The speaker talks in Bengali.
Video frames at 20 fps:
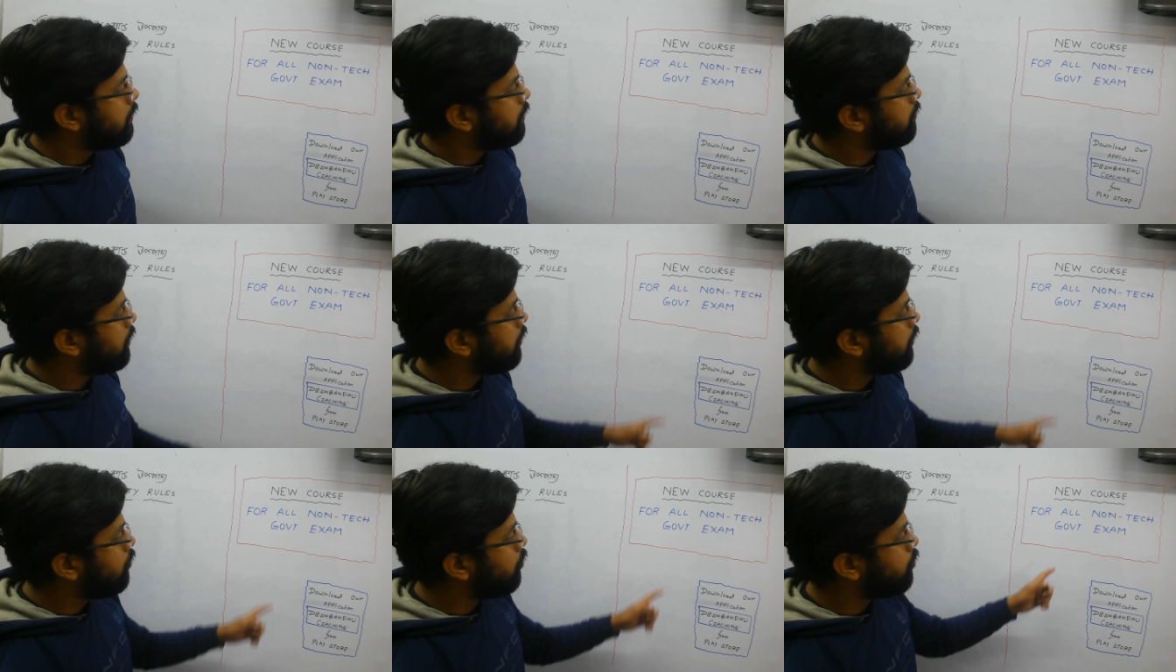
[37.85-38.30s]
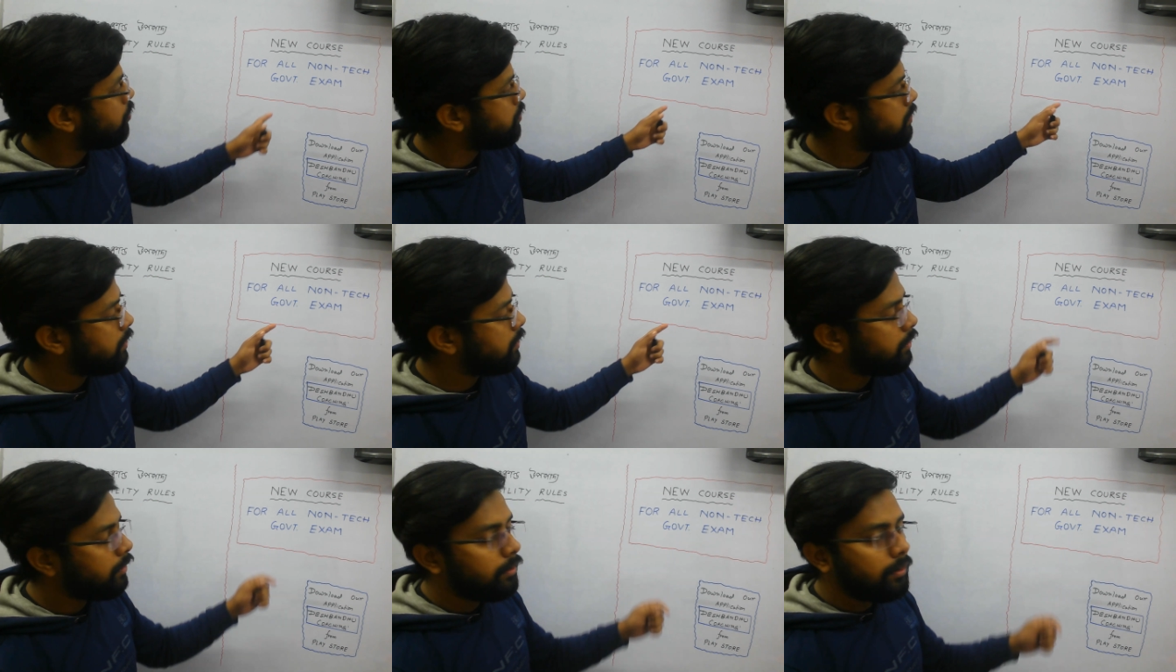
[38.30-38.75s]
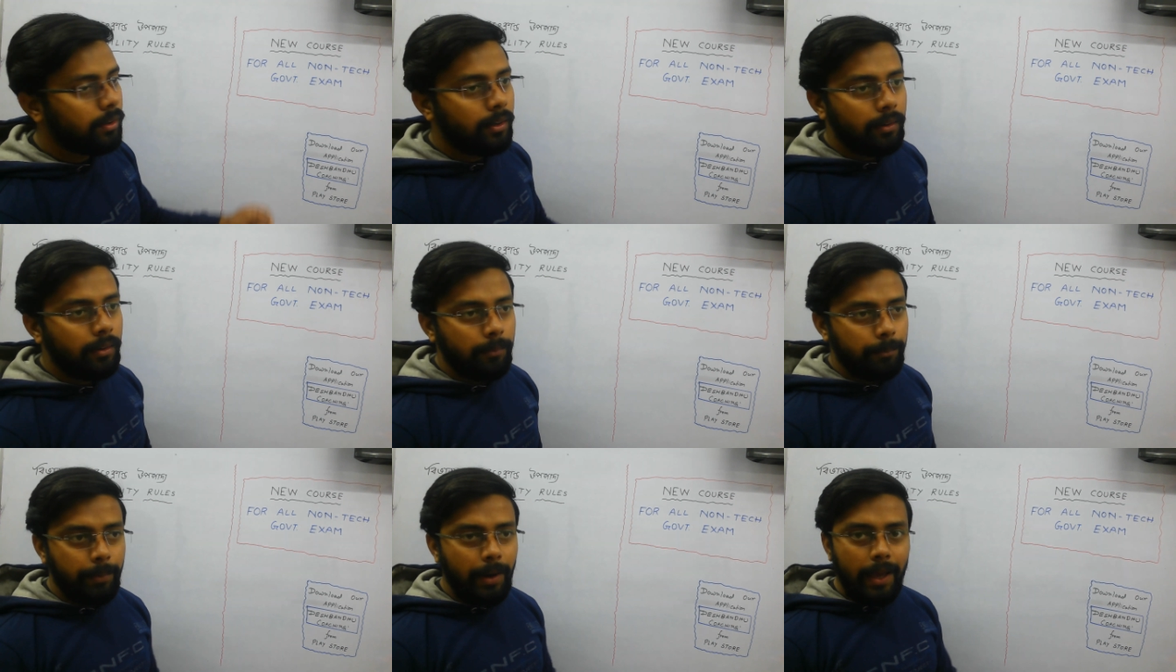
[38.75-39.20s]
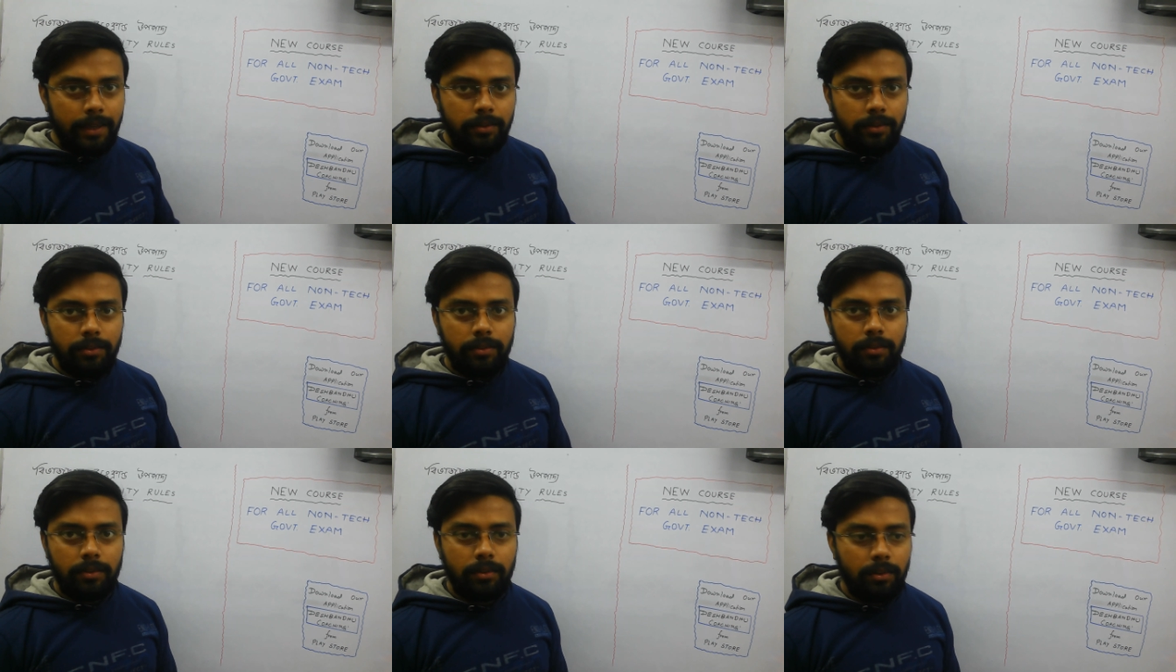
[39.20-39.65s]
সেই কোর্সটার
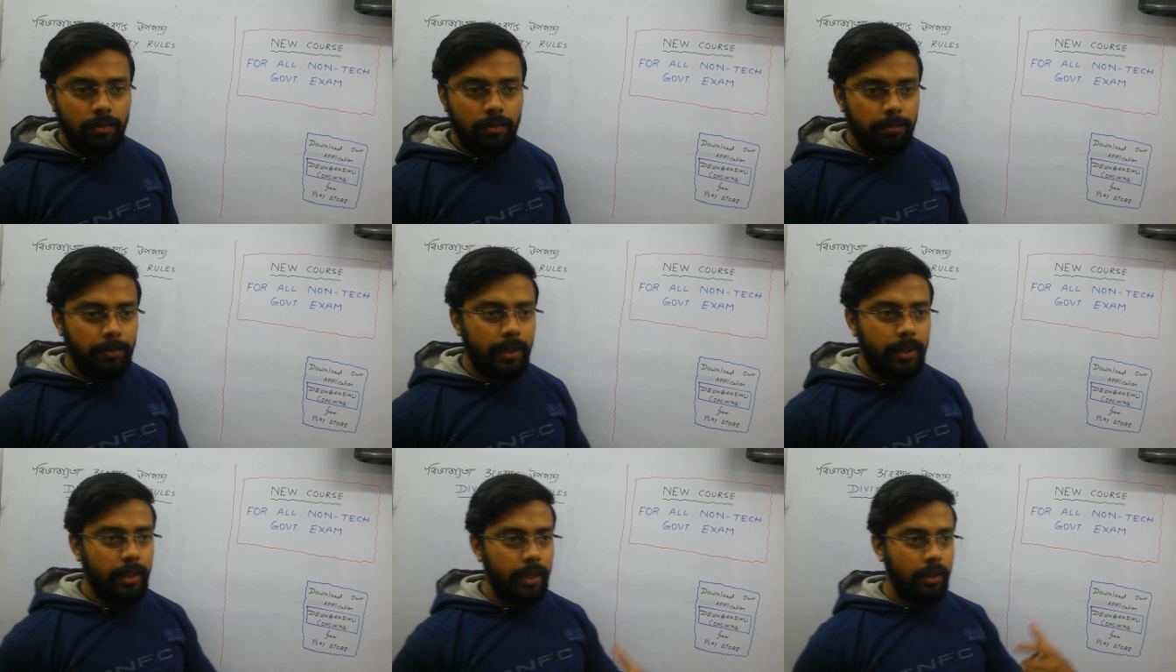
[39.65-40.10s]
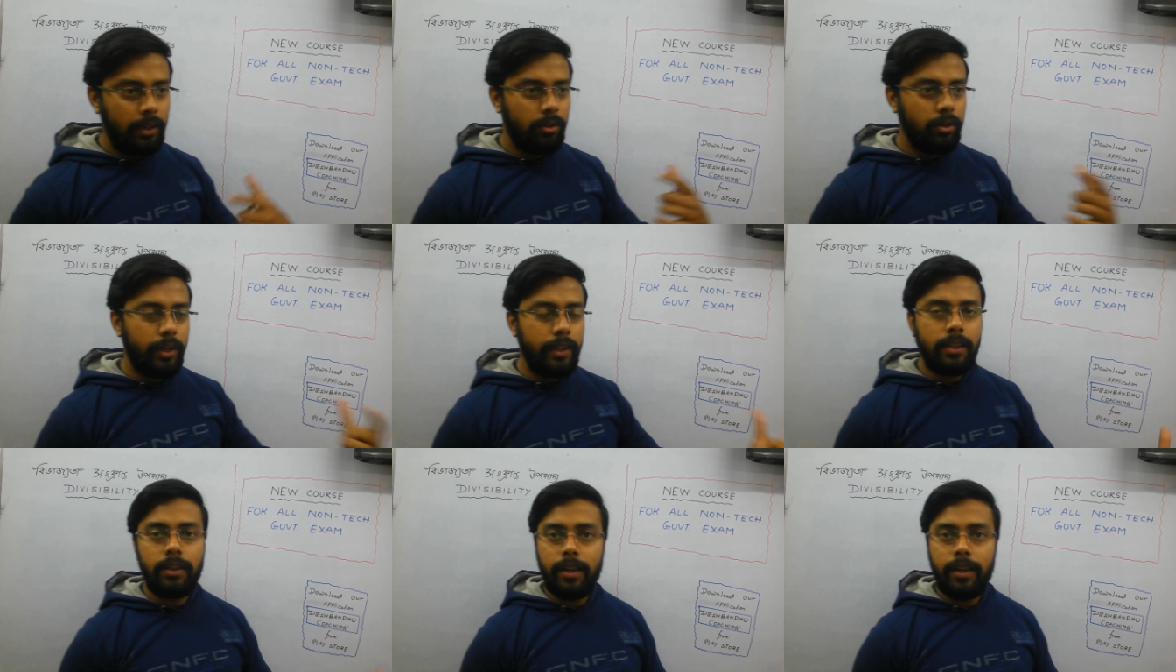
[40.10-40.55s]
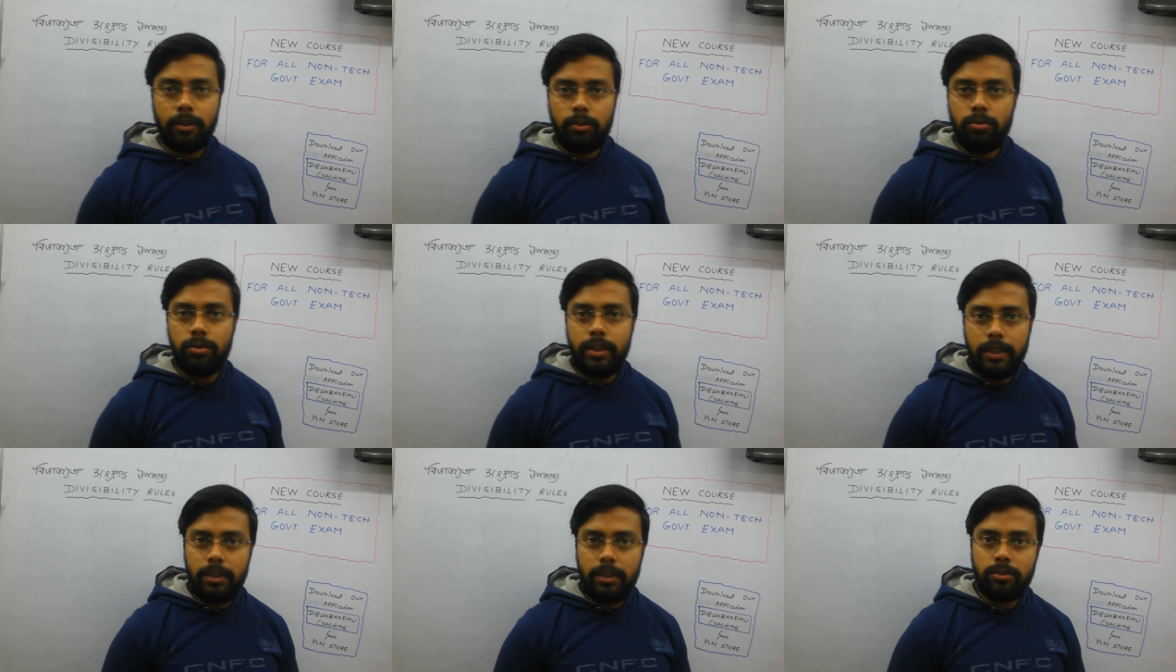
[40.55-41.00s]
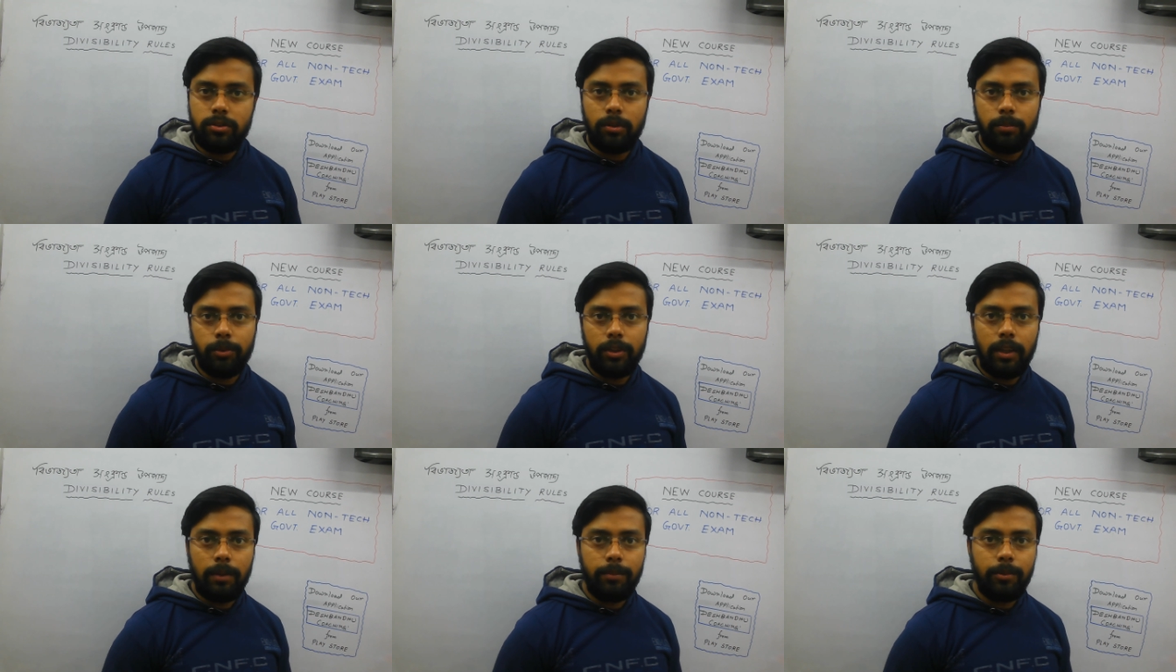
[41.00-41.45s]
প্রাইস বা এগুলো এটার একটু ডিটেলস
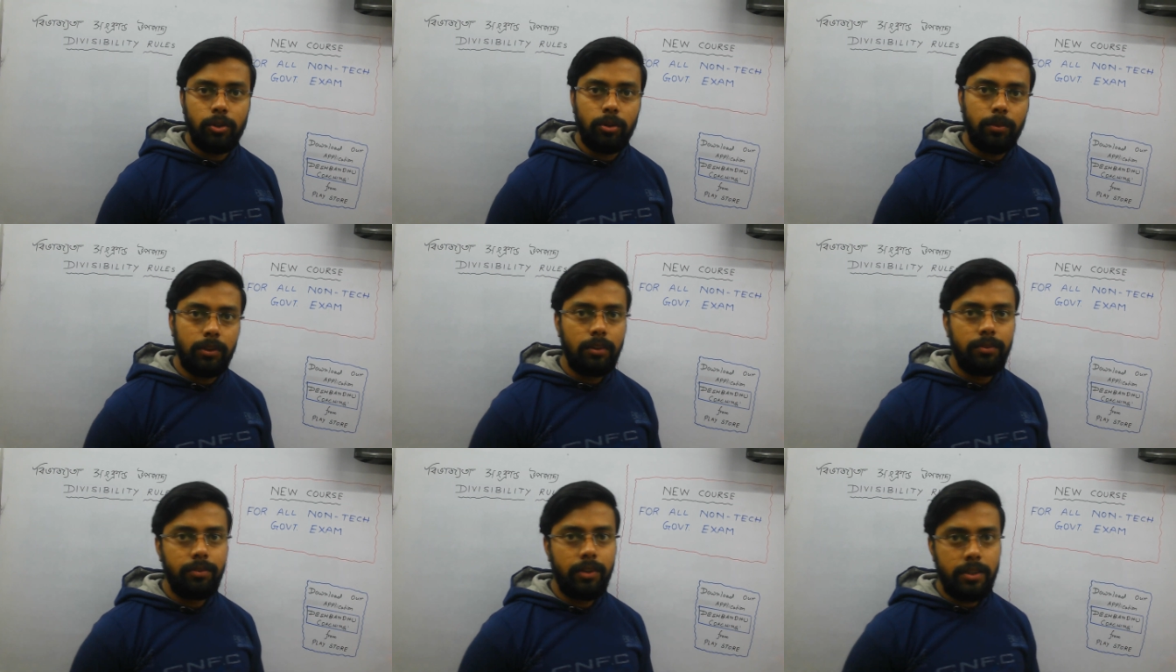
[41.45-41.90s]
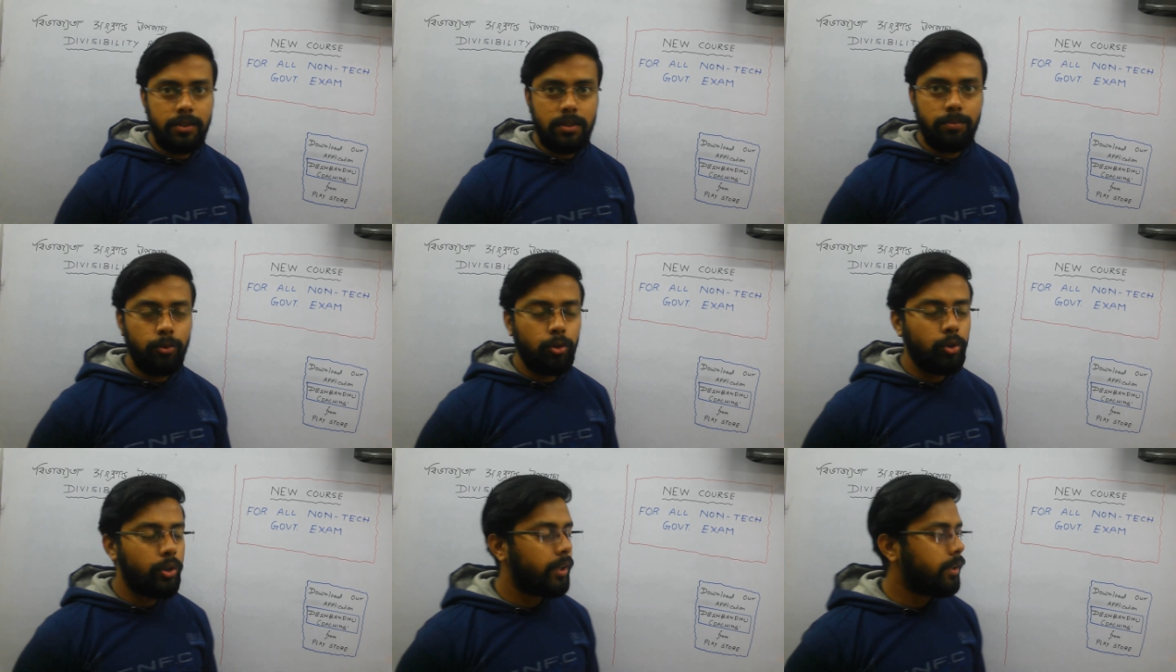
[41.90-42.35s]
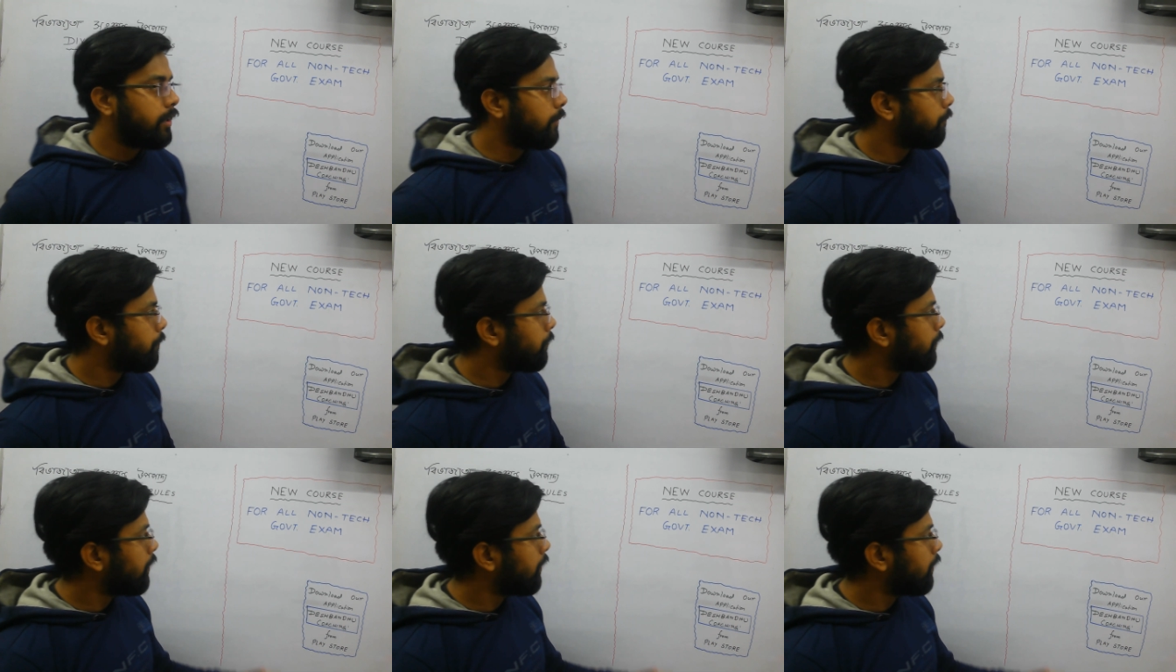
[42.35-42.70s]
সম্বন্ধে আমি তোমাদের ফার্স্টে বলে দিই